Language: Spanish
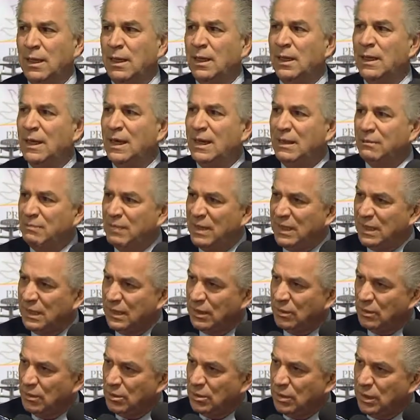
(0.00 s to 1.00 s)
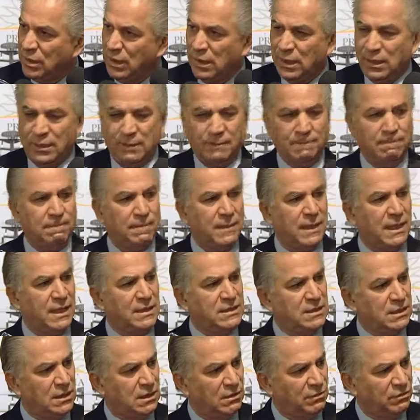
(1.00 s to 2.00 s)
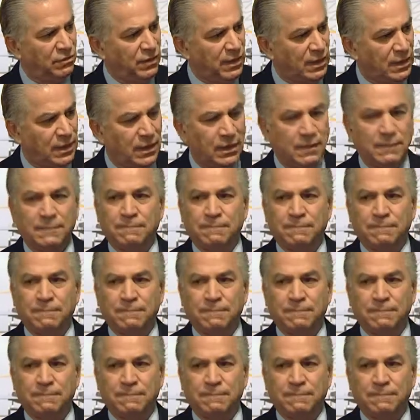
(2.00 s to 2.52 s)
La imagenología, ¿qué significa?